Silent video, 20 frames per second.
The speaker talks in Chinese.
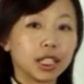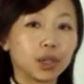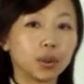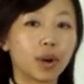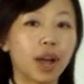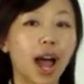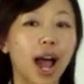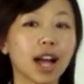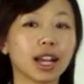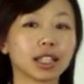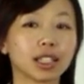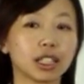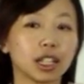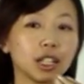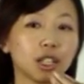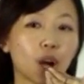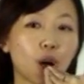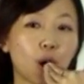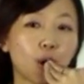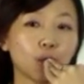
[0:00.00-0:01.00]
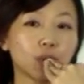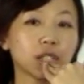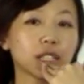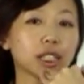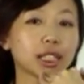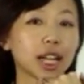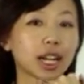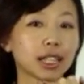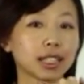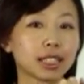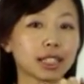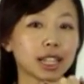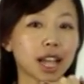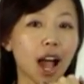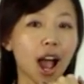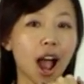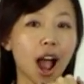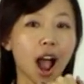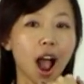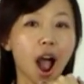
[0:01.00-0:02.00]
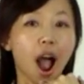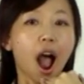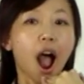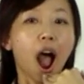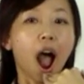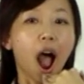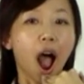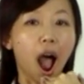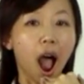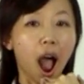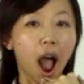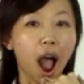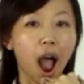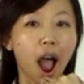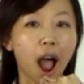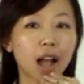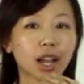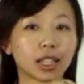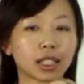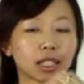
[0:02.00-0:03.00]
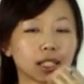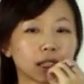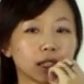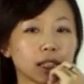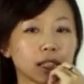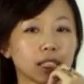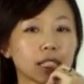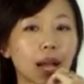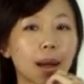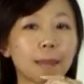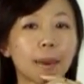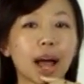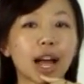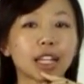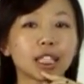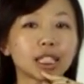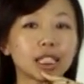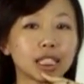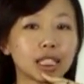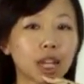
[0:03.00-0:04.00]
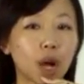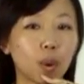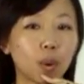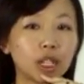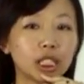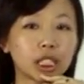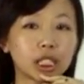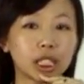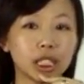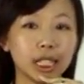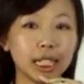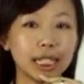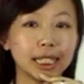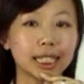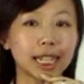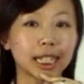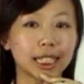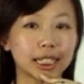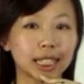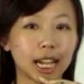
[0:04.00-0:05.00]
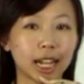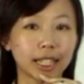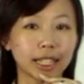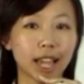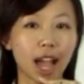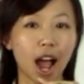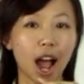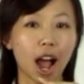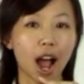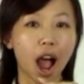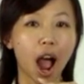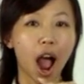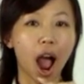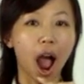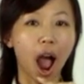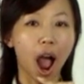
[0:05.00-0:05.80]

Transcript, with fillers: 因为它的舌头向下，下巴稍微施力向下压。